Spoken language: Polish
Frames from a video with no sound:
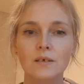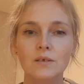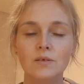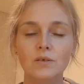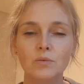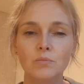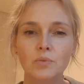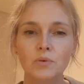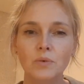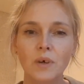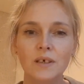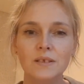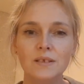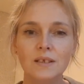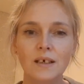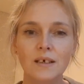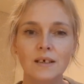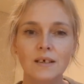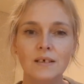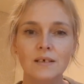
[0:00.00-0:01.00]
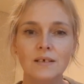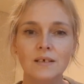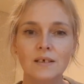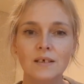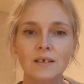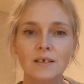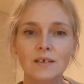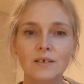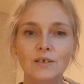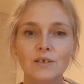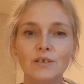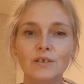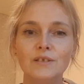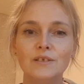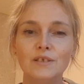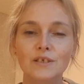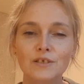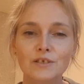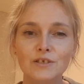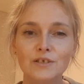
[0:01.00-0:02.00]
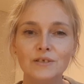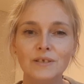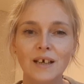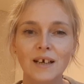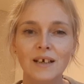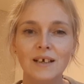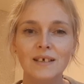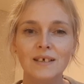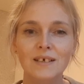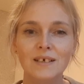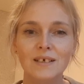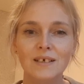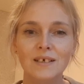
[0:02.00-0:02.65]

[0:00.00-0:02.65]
to była ta krytyczna,